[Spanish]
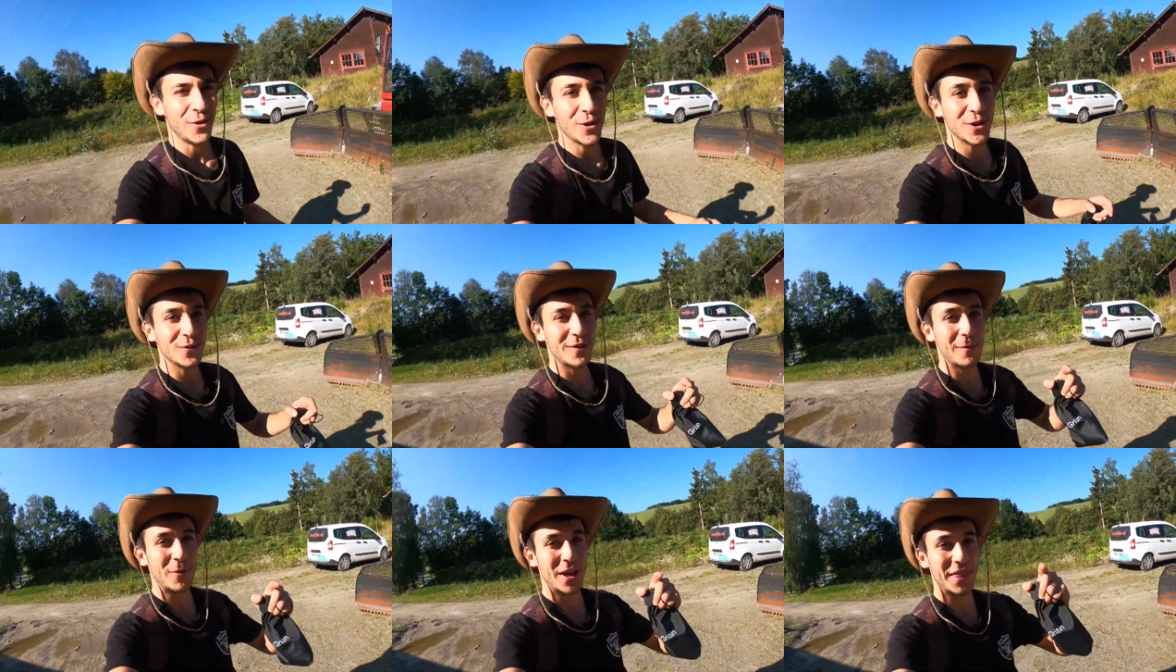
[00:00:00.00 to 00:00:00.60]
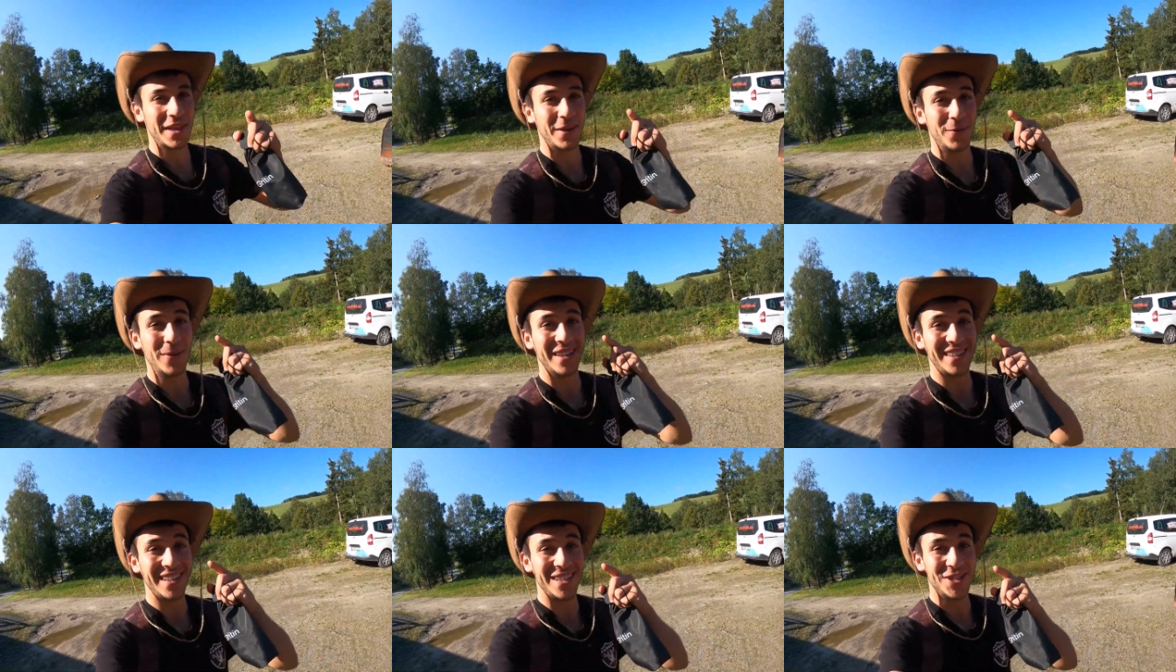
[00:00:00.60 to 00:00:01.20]
Hoy nos vamos a hacer
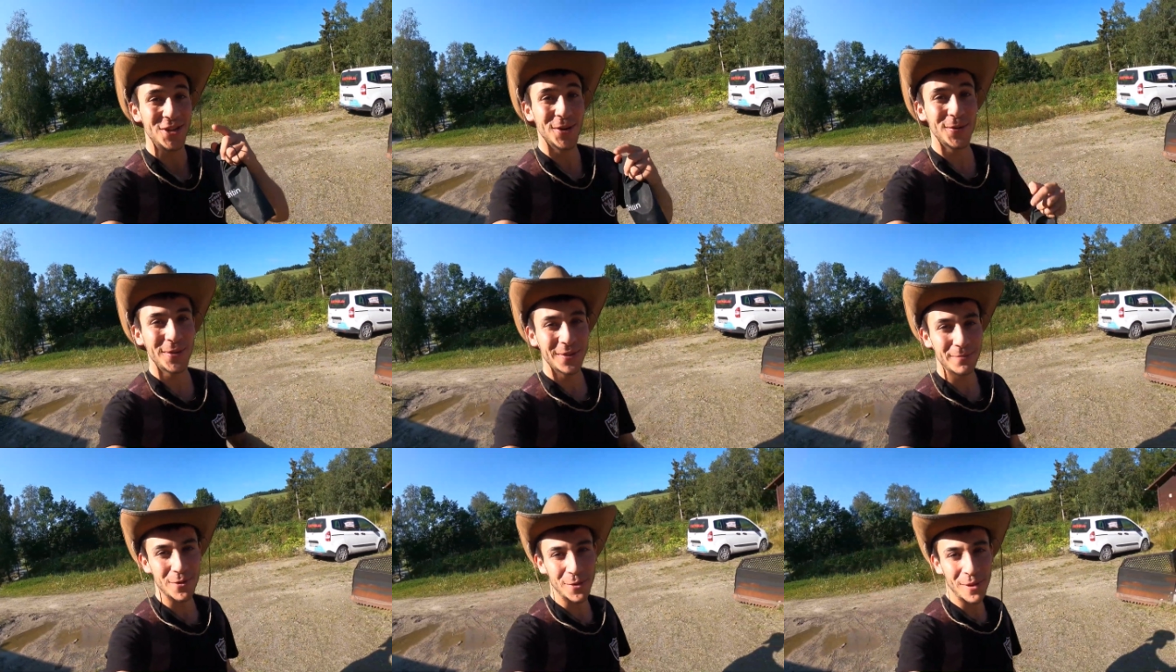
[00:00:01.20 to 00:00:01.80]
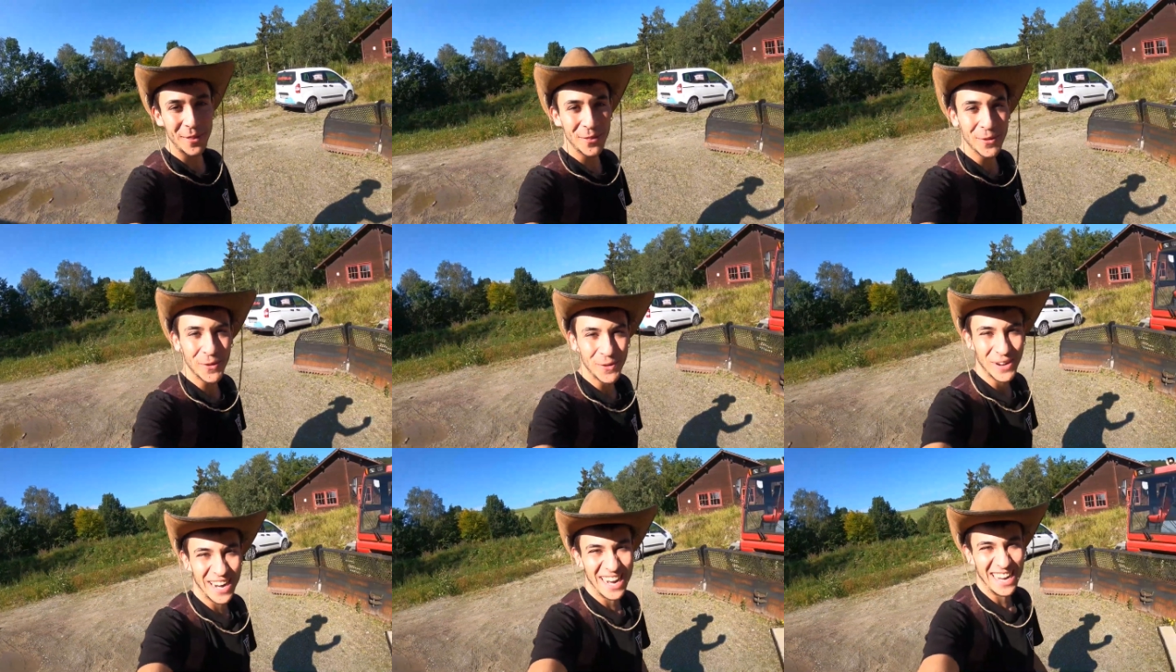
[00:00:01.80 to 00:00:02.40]
un street show
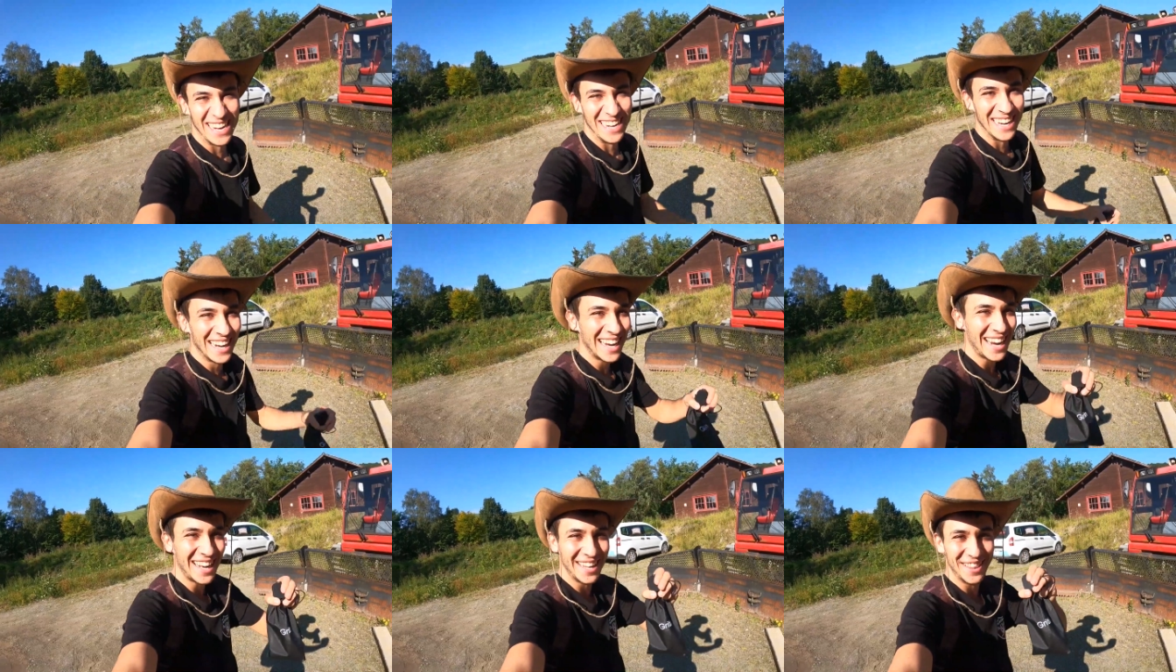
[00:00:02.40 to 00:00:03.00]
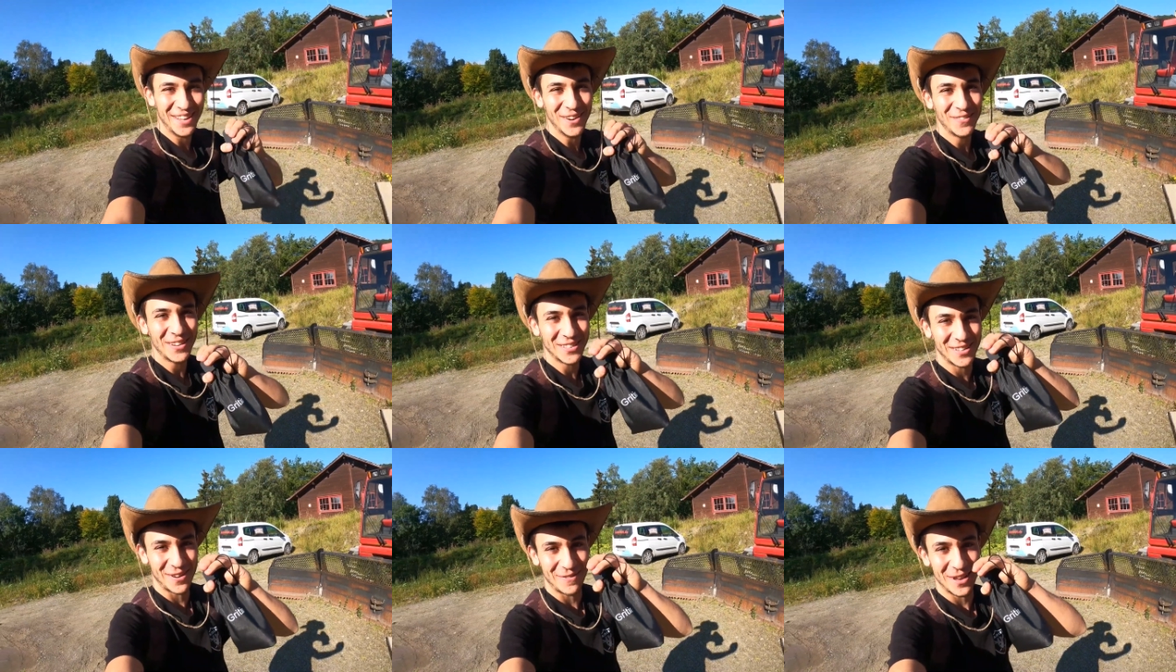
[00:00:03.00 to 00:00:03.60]
probando el inglés, el
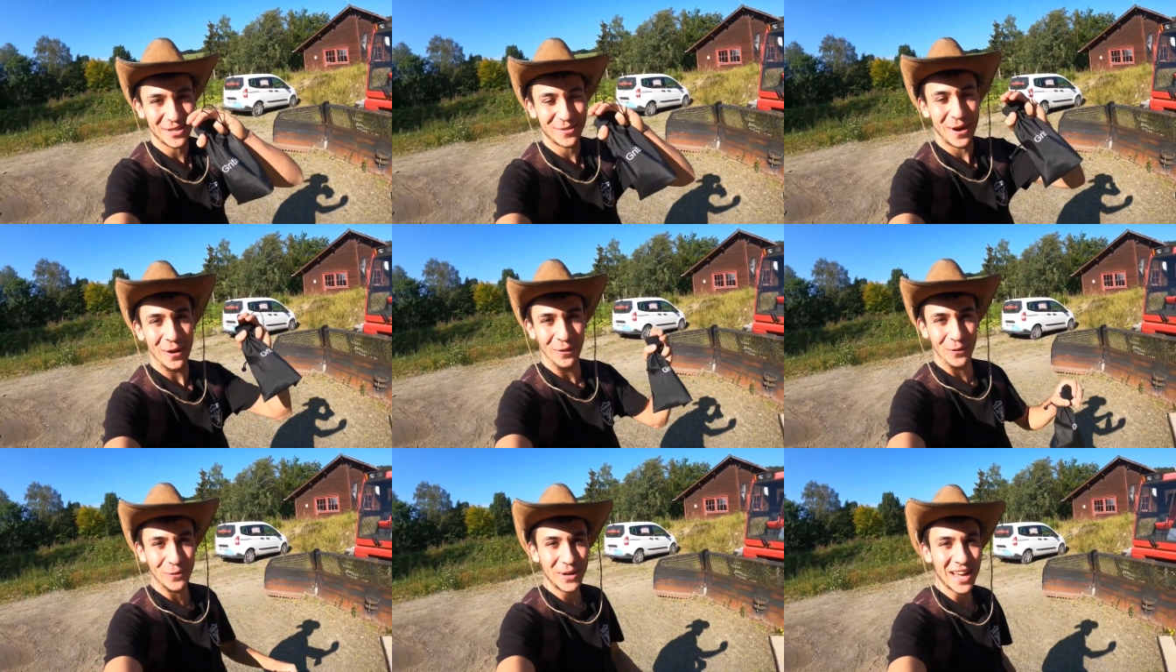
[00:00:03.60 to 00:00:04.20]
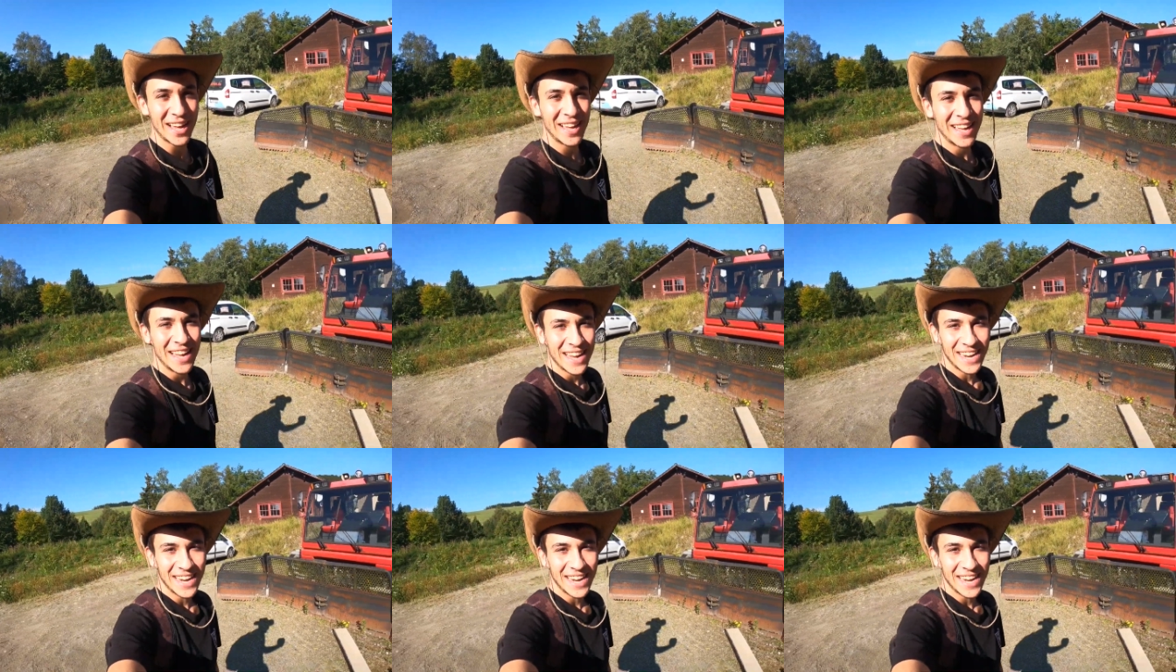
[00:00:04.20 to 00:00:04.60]
idioma, o sea, va a ser una locura.